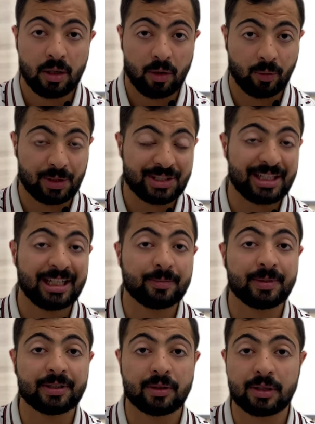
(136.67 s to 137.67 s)
ونصيحه
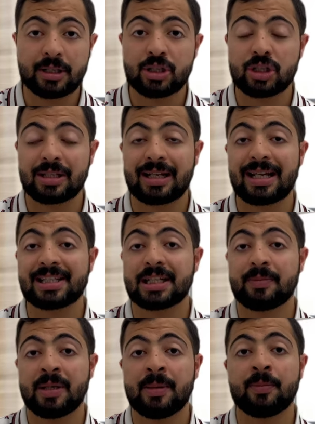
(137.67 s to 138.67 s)
بيتر لينش للناس
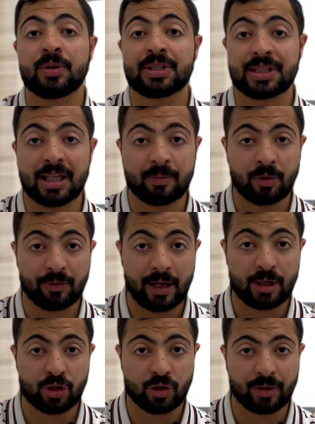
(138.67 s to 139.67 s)
اللي بيحبوا يستثمروا في
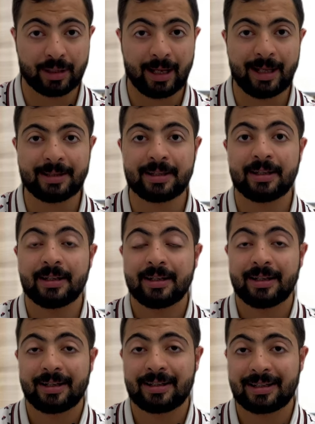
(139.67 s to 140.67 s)
هاي الشركات
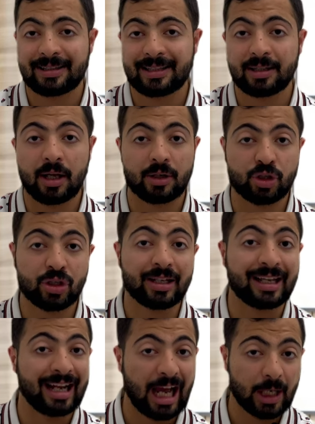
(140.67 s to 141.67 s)
انك تختار
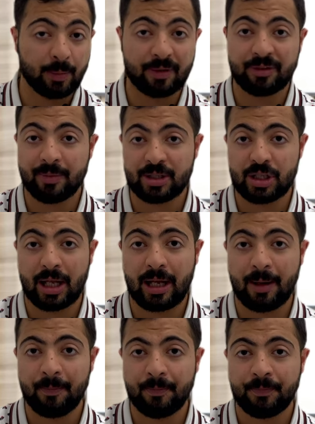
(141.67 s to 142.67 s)
الشركه الاكبر في
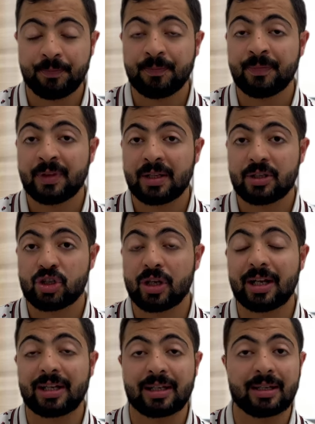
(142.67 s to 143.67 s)
مجالها
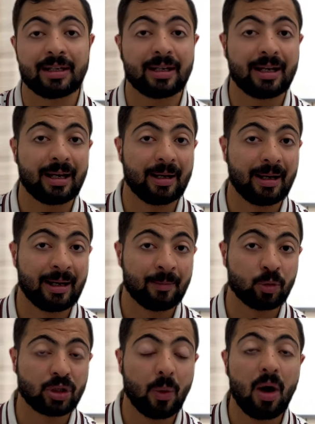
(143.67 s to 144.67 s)
شركه آه،
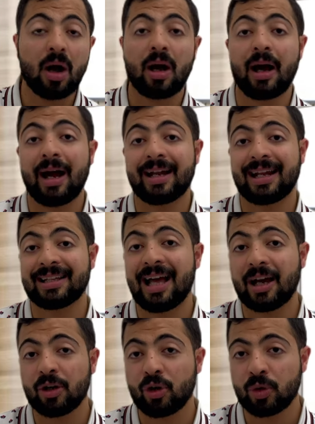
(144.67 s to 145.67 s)
متوقع انها
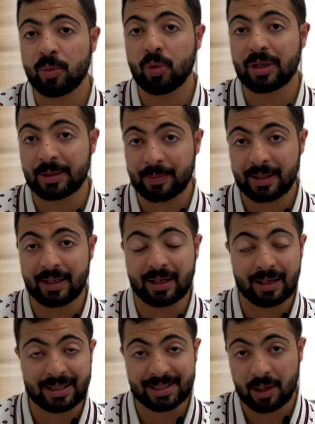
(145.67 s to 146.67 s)
تحقق نمو كبير
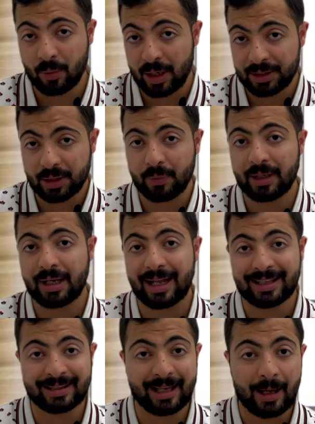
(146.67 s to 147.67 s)
لسنوات طويله
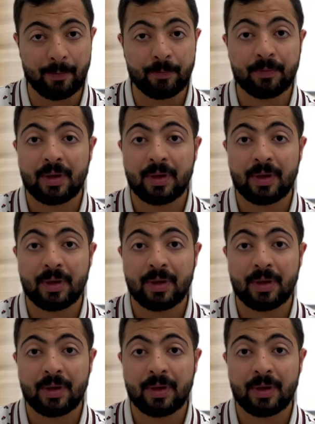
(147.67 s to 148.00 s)
لقدام